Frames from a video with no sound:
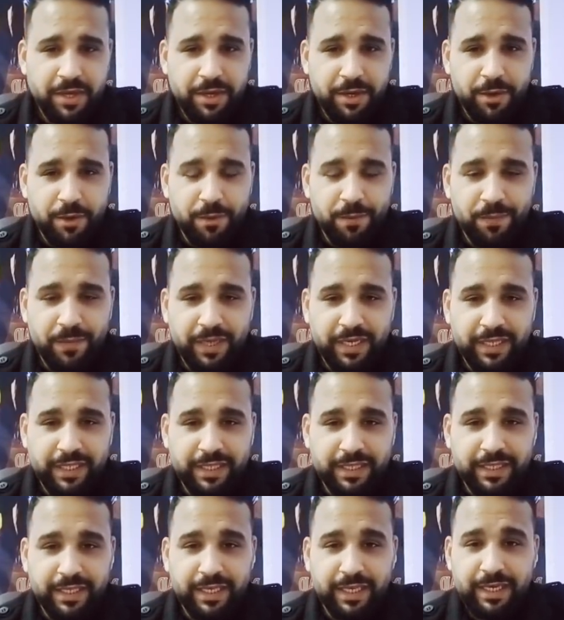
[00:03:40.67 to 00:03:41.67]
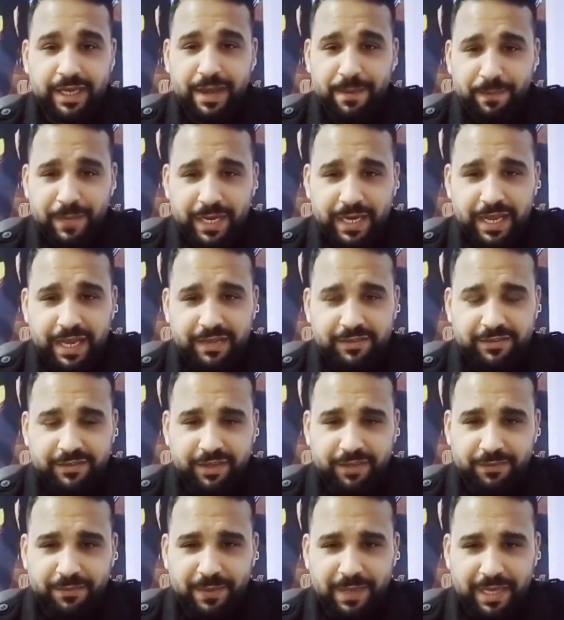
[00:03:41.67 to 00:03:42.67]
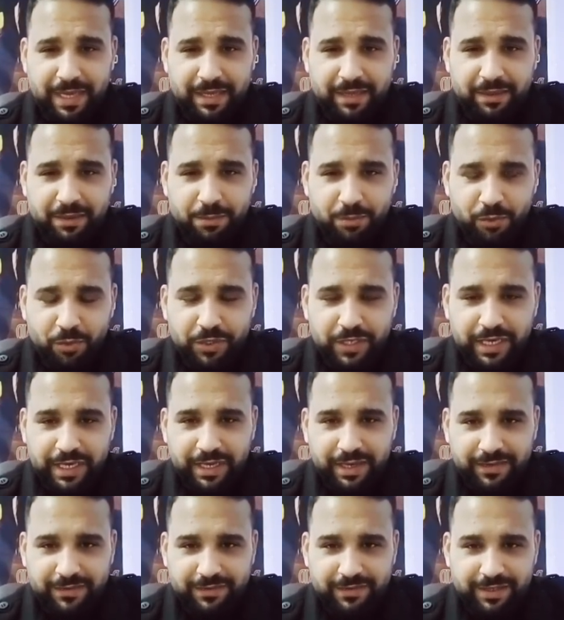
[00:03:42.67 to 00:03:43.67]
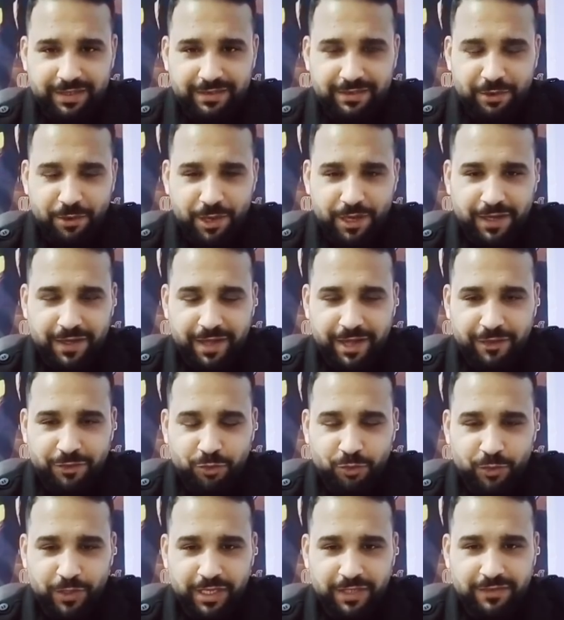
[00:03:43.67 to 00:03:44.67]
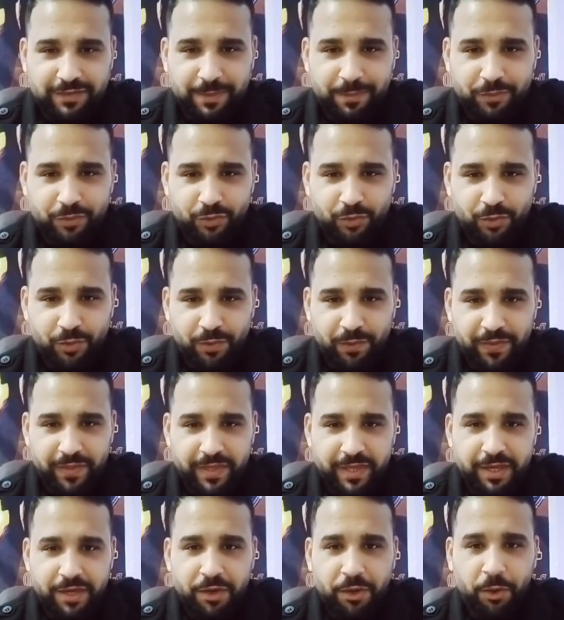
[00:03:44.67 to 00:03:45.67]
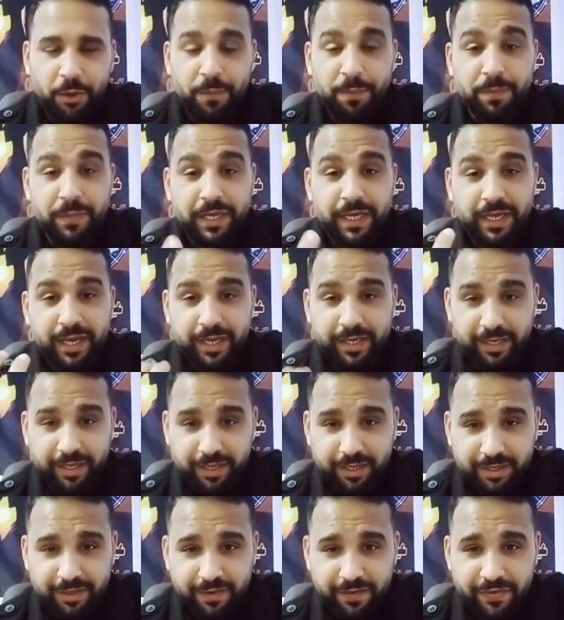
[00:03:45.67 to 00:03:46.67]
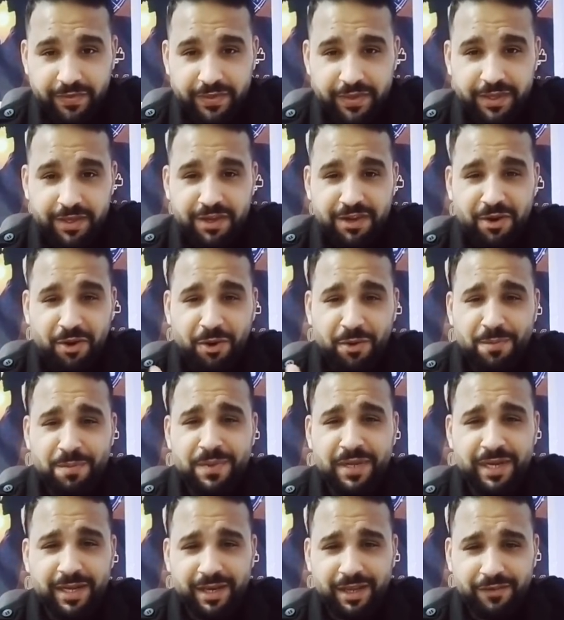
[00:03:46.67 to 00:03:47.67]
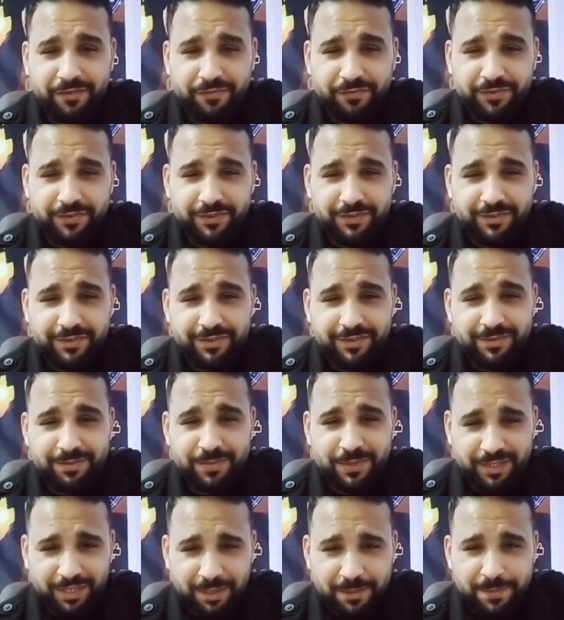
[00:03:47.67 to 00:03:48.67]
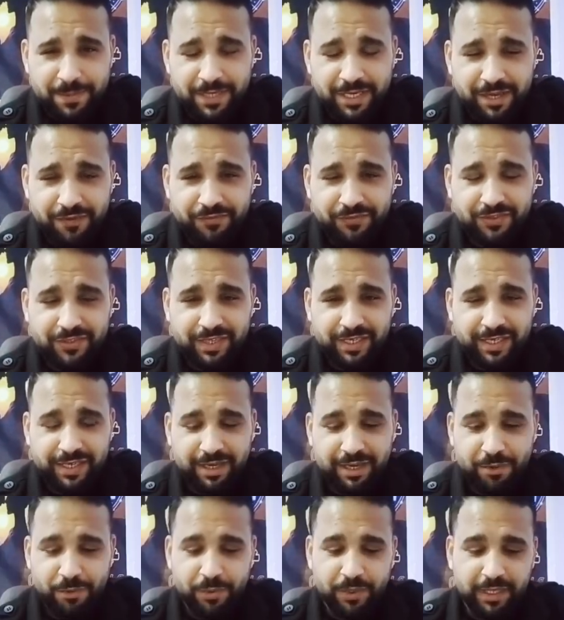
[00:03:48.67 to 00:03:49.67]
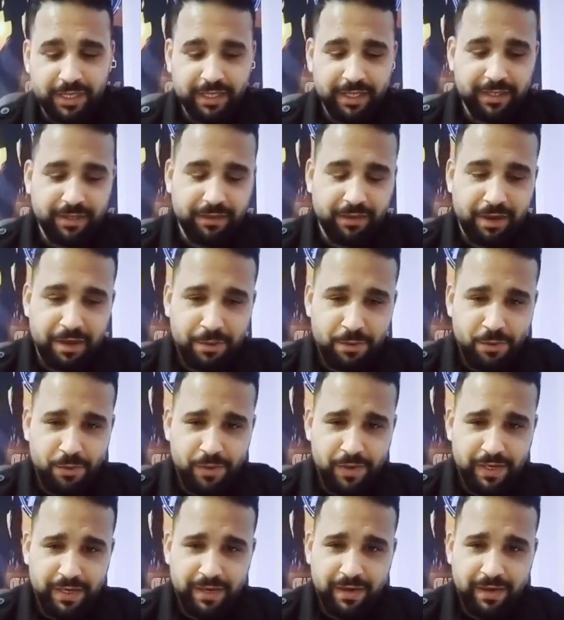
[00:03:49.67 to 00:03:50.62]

هما الاثنين اما الاسد بقى برج الاسد توقعته وكتبته حب الانا حب النفس بتحب نفسك قوي رجل